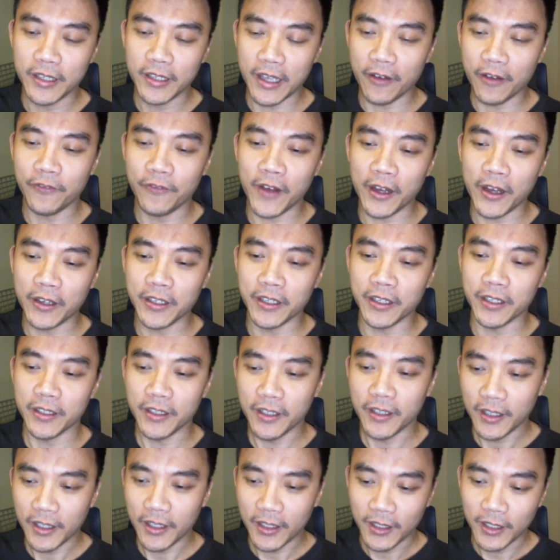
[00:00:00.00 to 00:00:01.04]
洋方也，
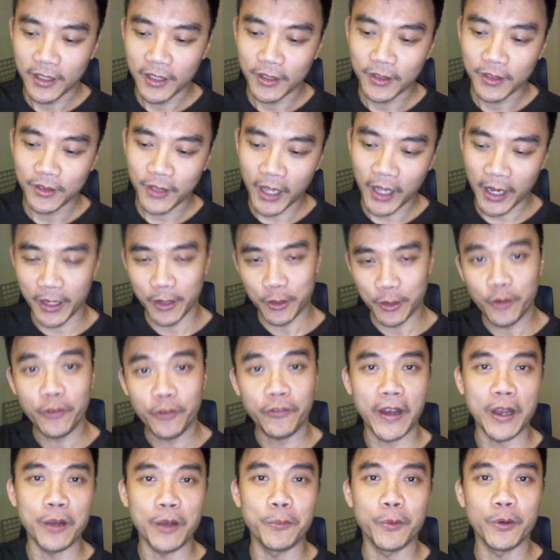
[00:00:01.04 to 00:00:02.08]
他也又
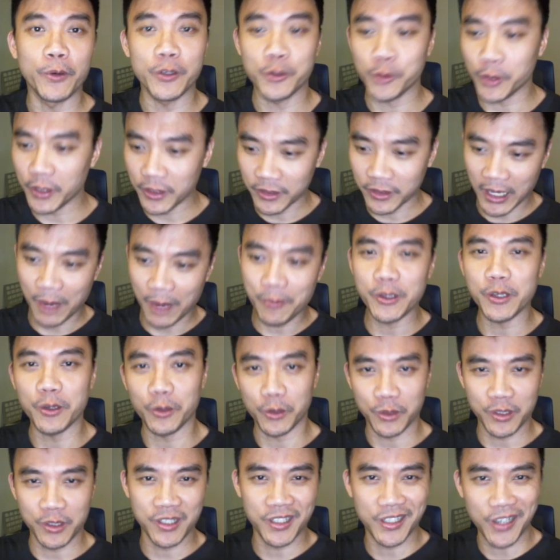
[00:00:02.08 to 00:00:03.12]
反驳了，所以他们
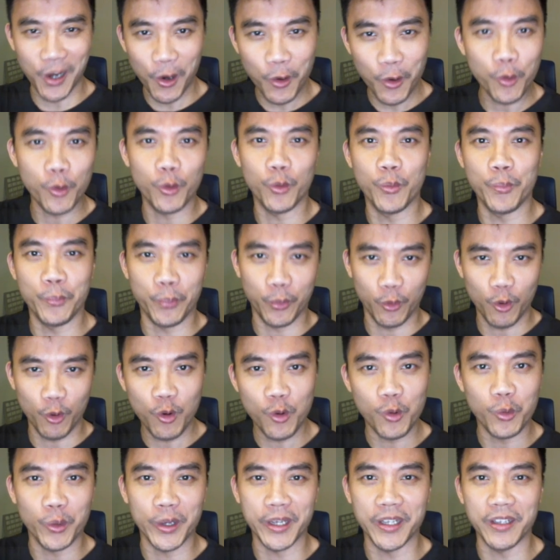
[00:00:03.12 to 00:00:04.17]
有交火、驳
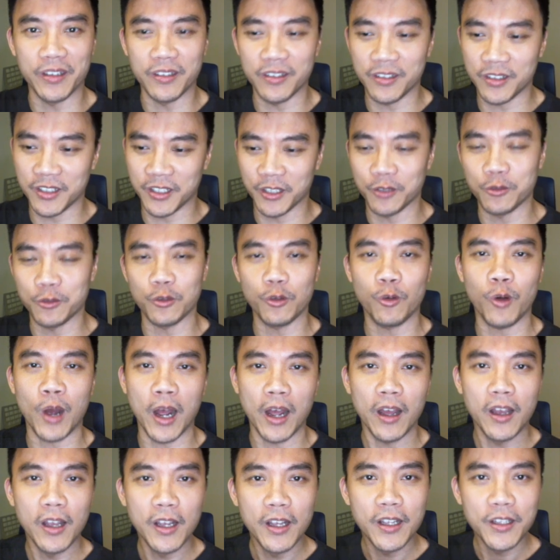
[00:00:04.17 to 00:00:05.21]
火一几句
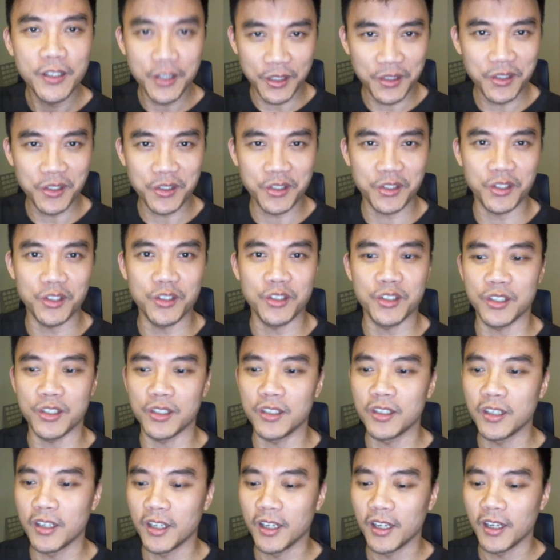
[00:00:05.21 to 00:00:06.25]
话，这是事
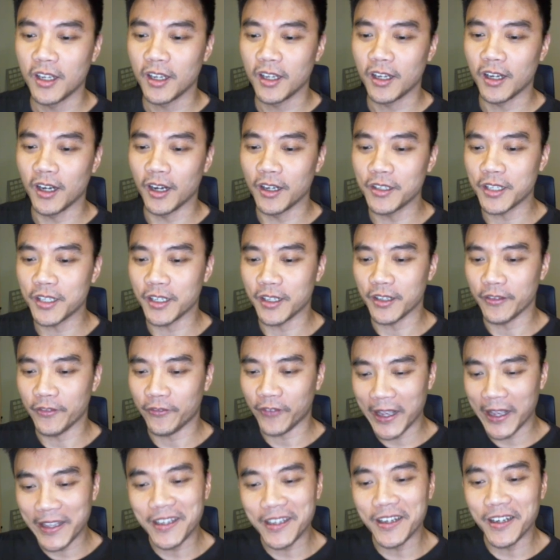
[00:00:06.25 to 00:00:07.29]
实。而且
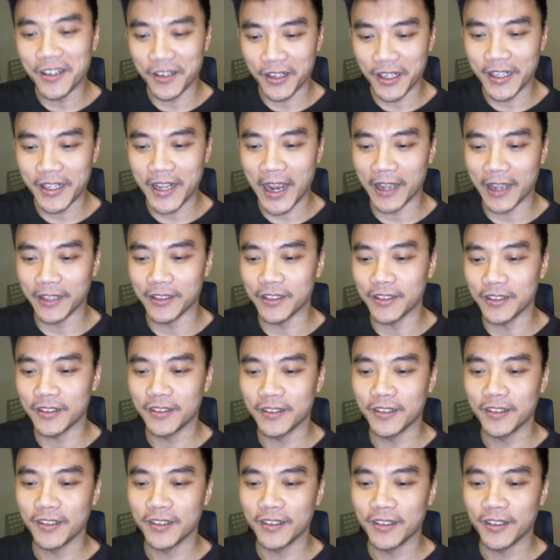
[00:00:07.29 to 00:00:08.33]
翻译也很厉害的，
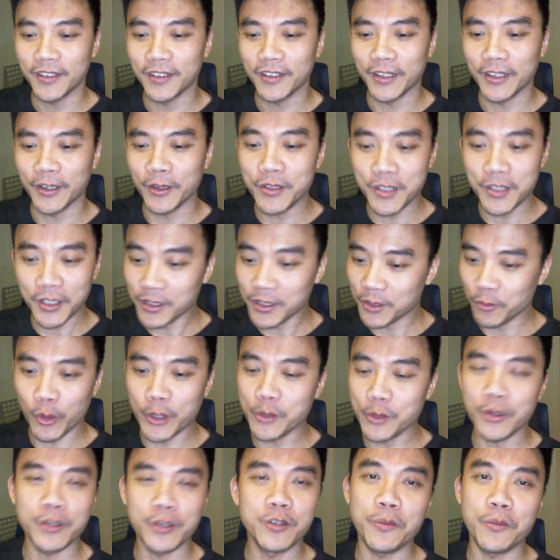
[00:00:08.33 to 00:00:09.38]
因为这
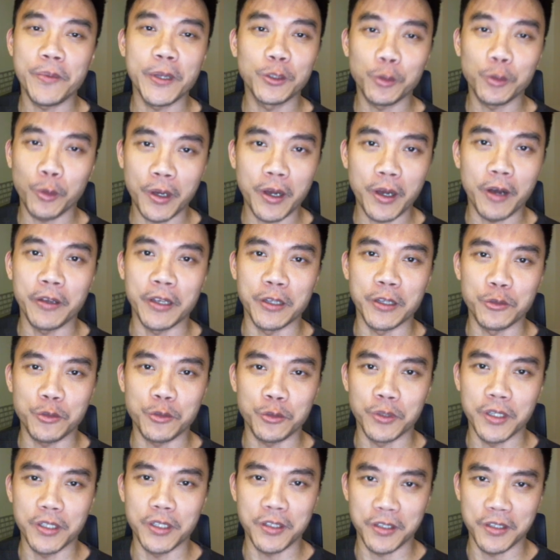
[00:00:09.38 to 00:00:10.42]
完全就变脱稿演
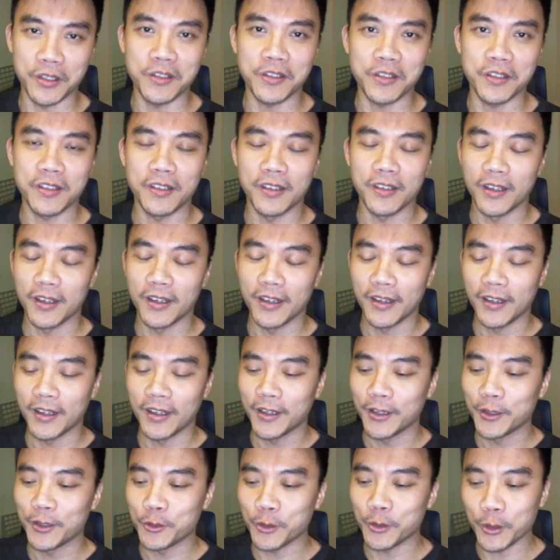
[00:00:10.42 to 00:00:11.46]
出了，其实。
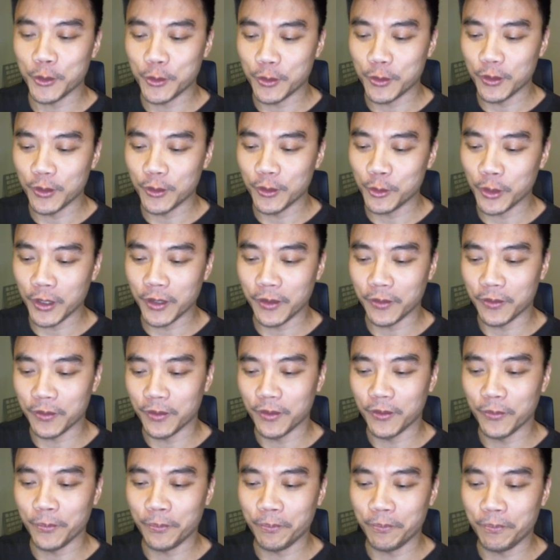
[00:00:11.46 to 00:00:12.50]
所以，所以
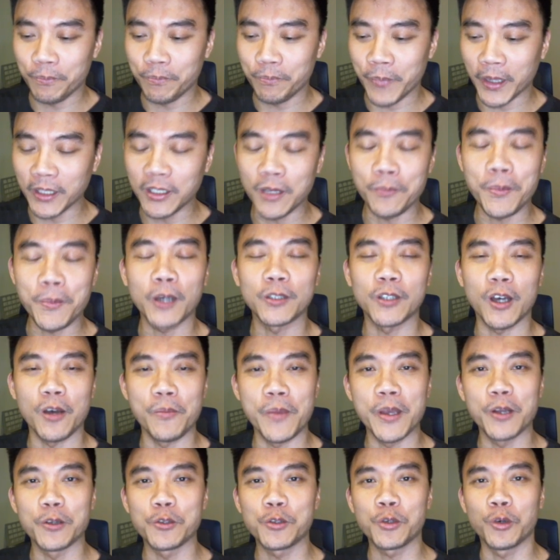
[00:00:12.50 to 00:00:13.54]
媒体报道
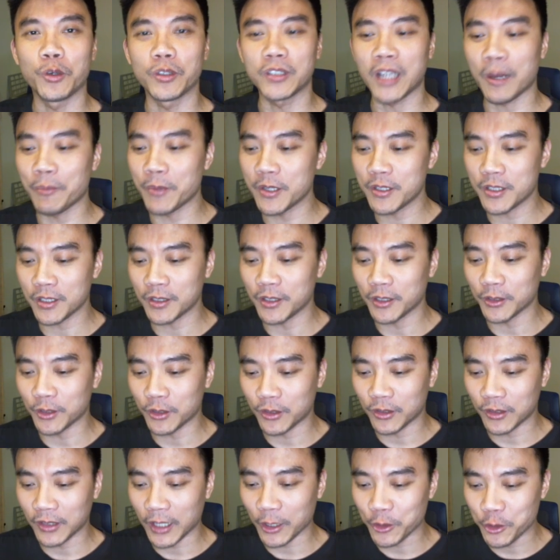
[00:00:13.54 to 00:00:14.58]
没有错，他们真的
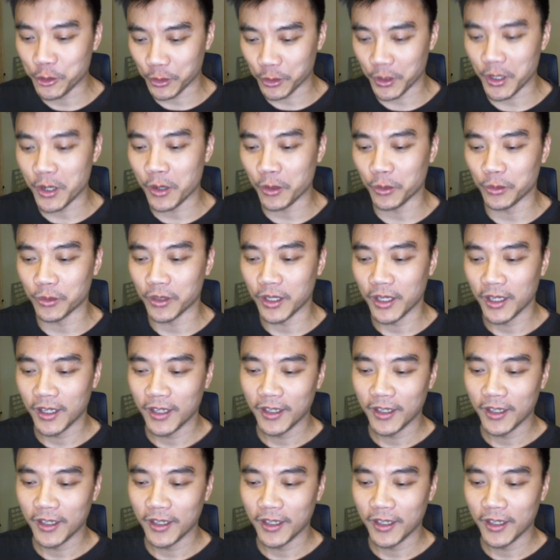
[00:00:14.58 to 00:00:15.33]
到最后。